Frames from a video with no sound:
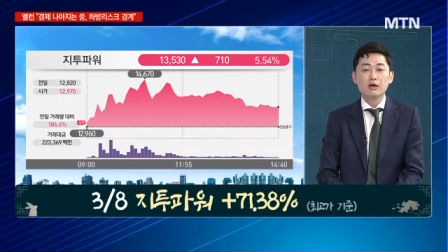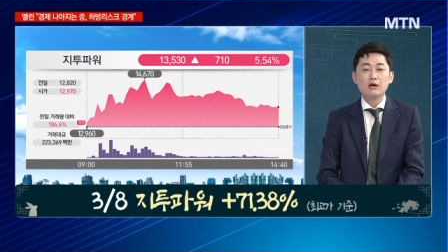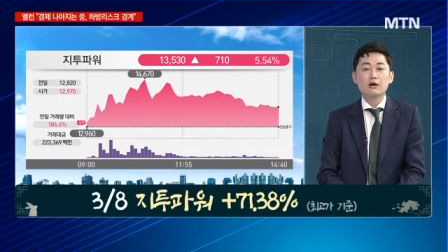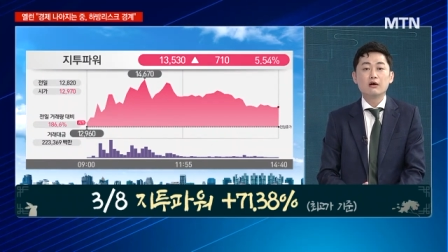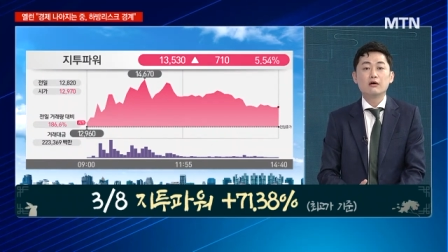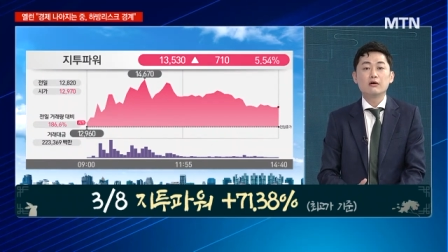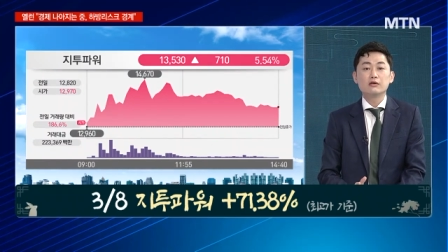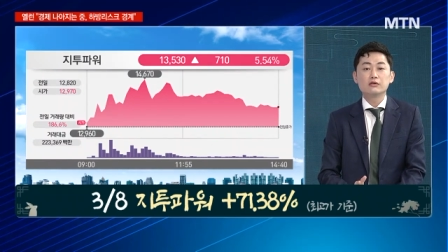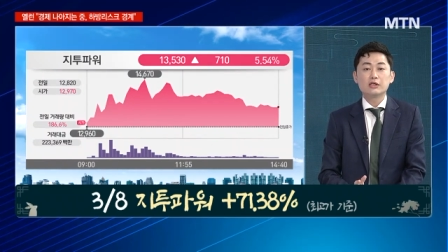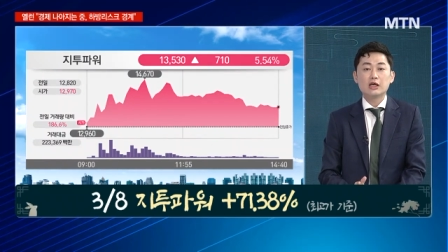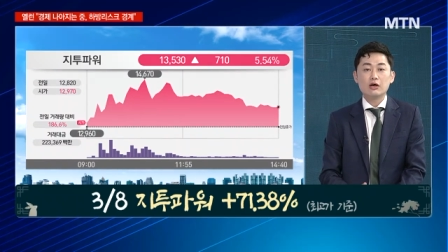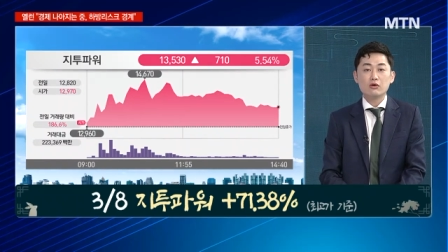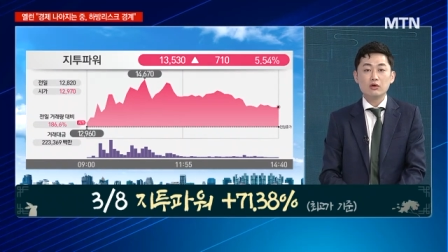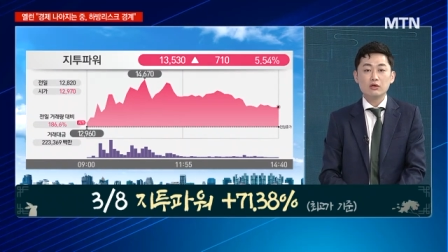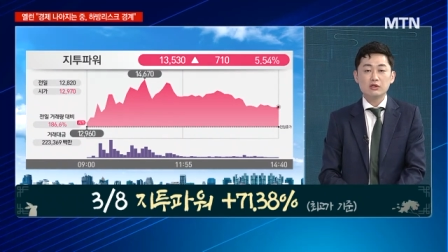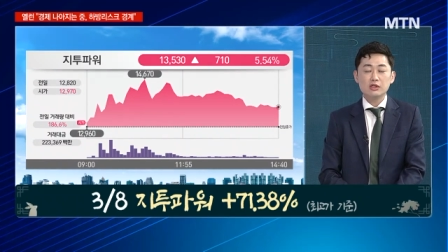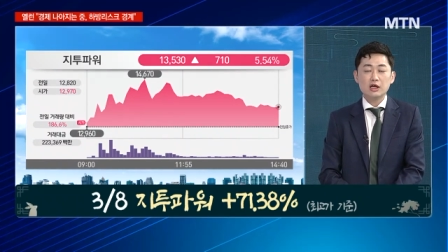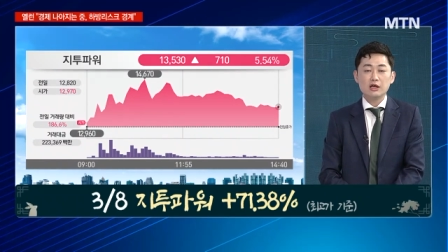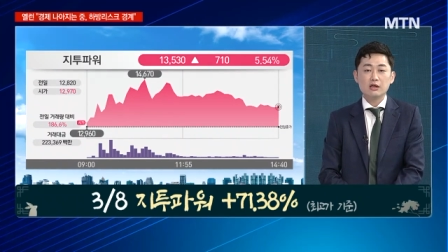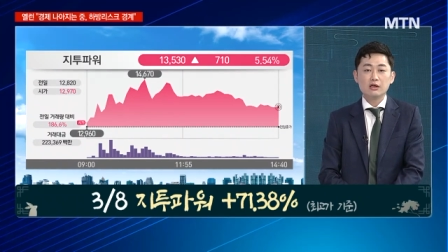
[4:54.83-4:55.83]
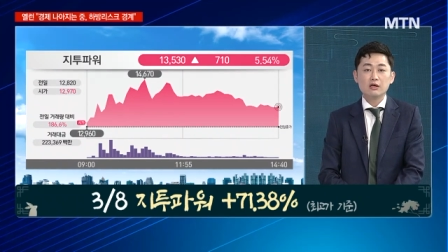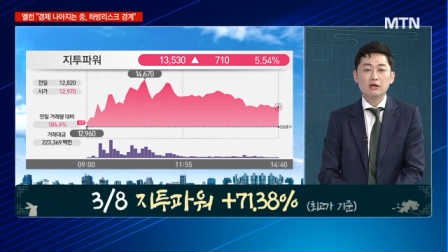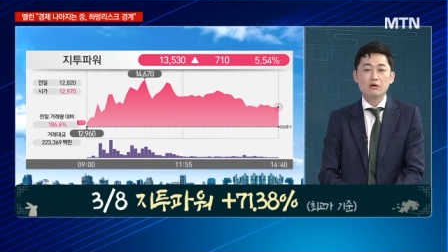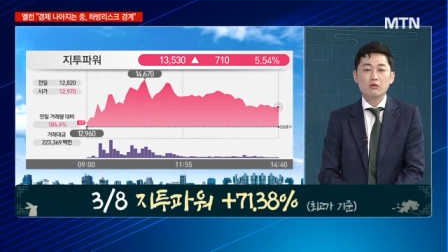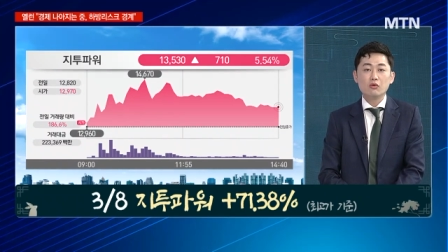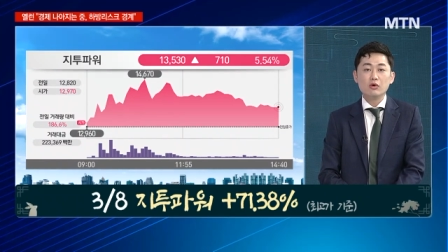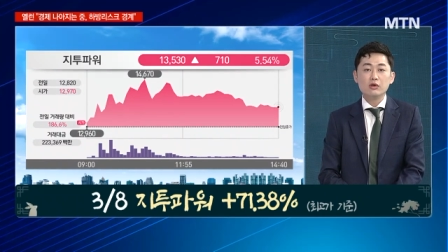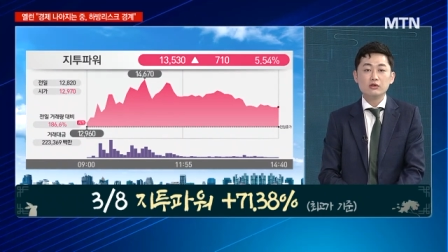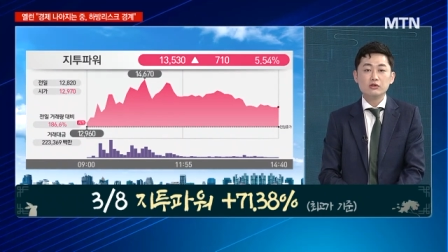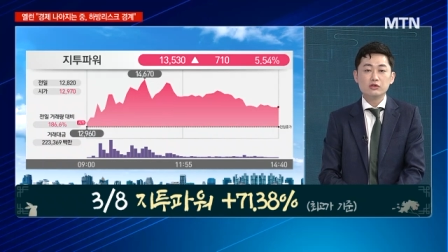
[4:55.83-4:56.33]
어, 4월달
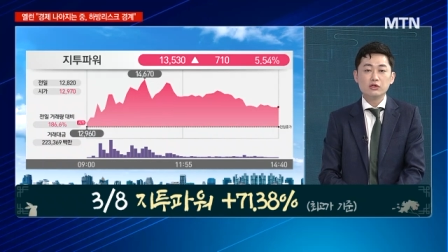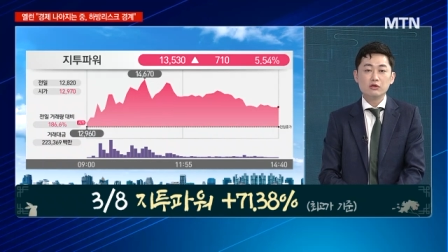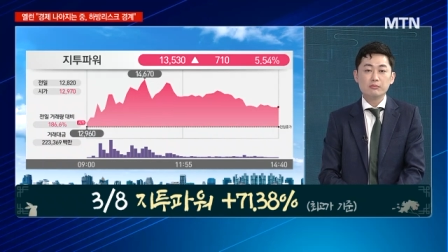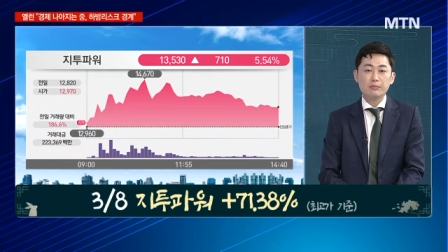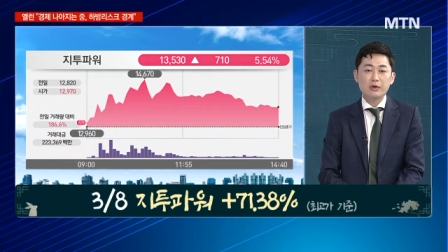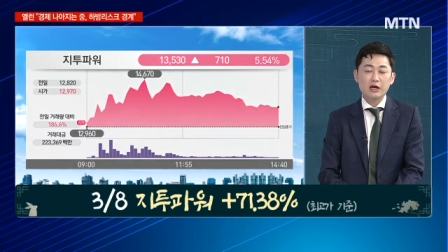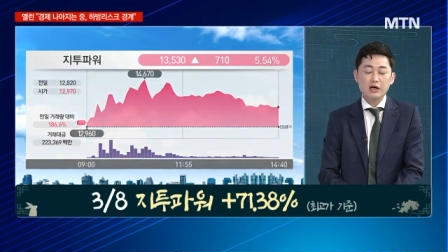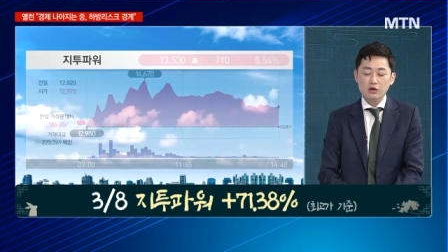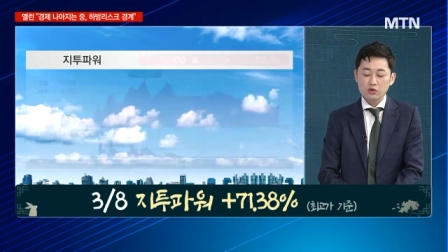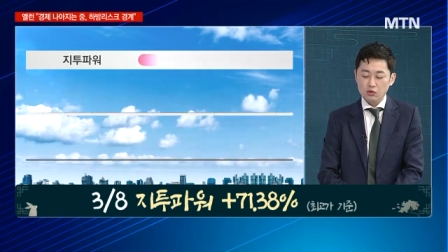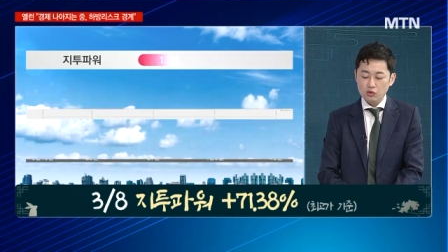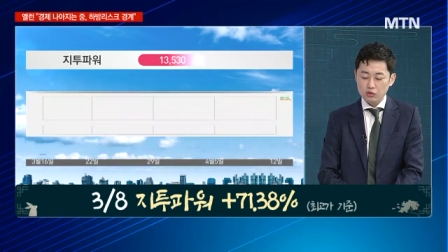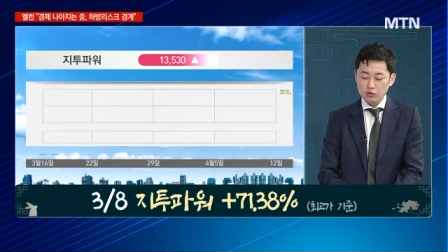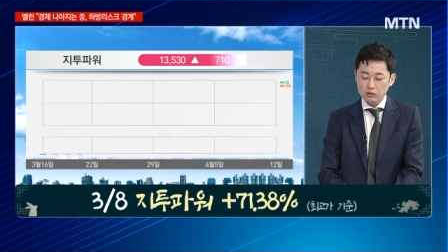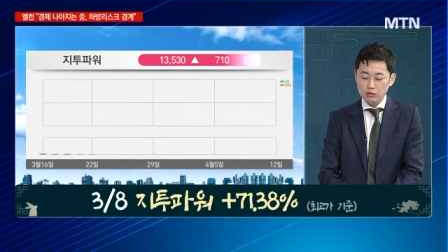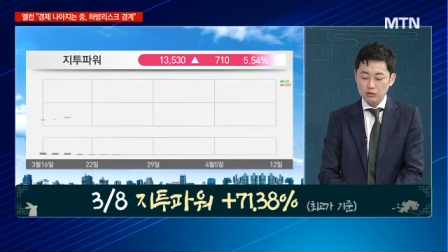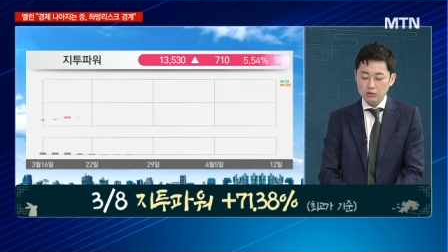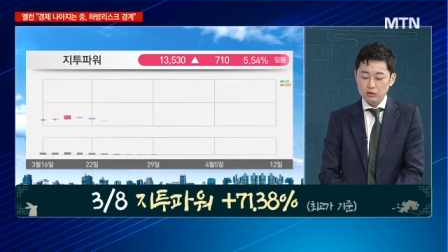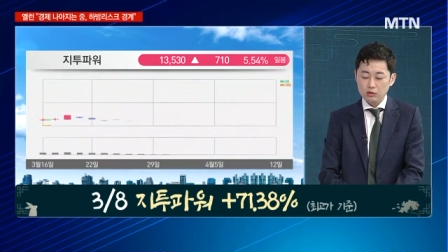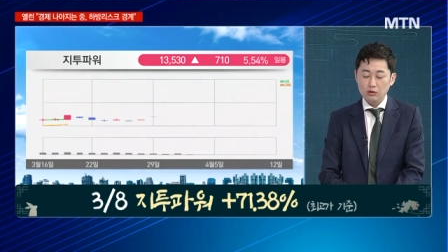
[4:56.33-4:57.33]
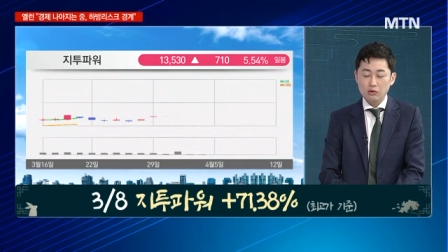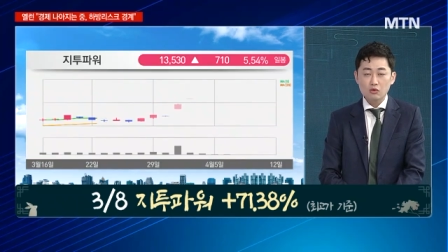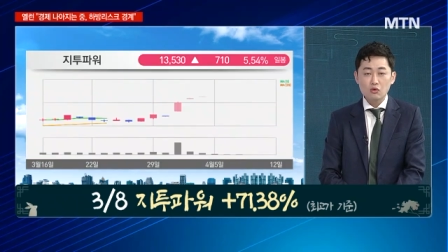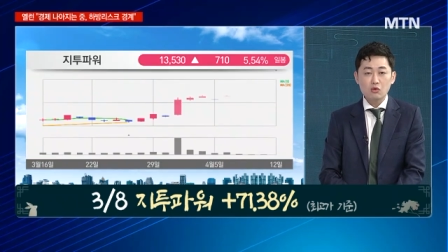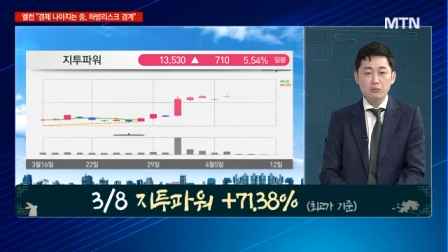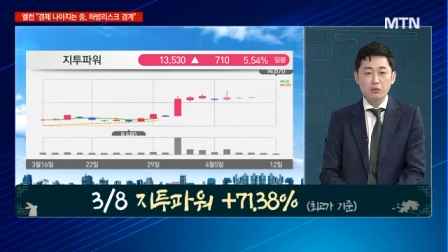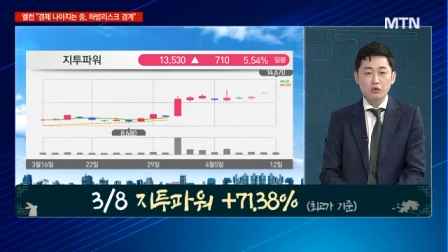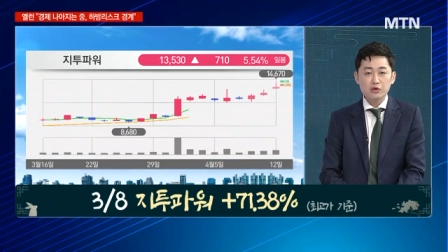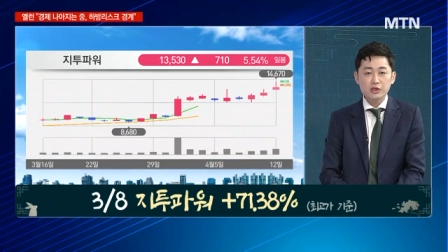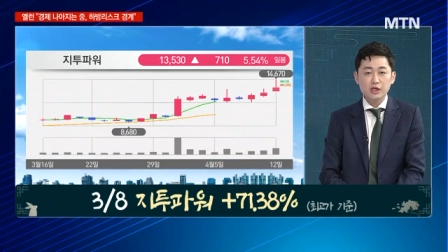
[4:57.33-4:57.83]
원전 바이오 어, 꼭
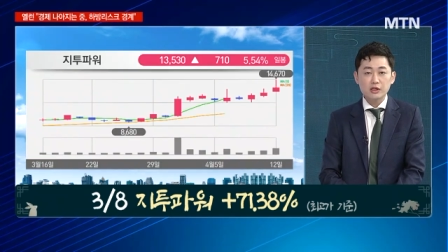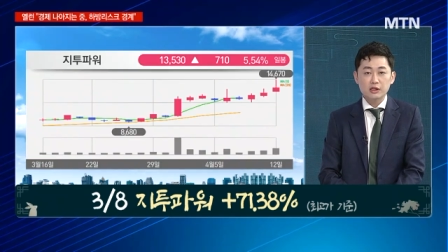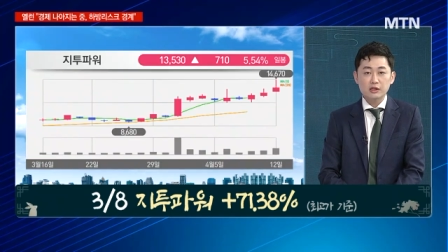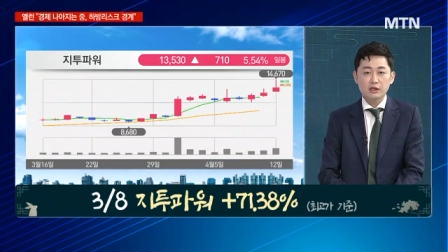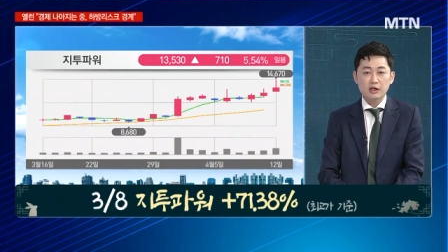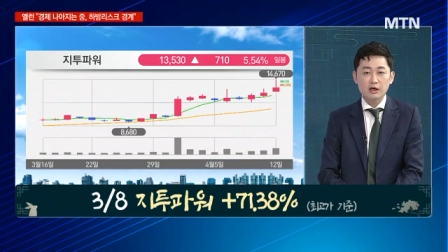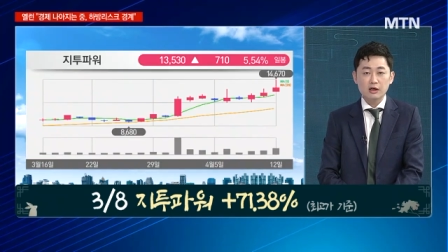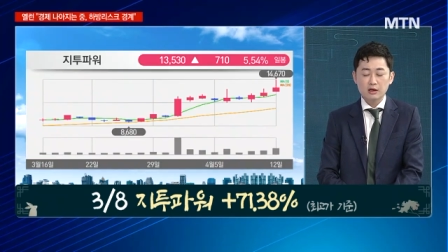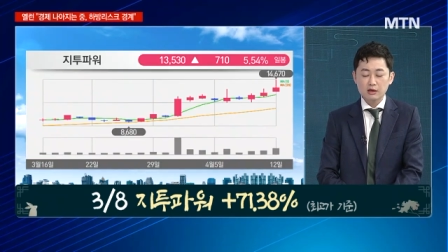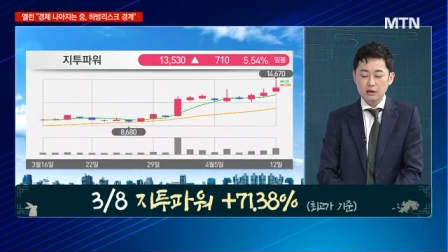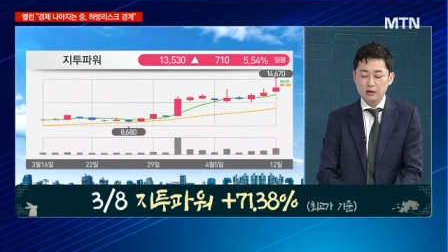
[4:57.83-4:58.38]
보셔야 된다.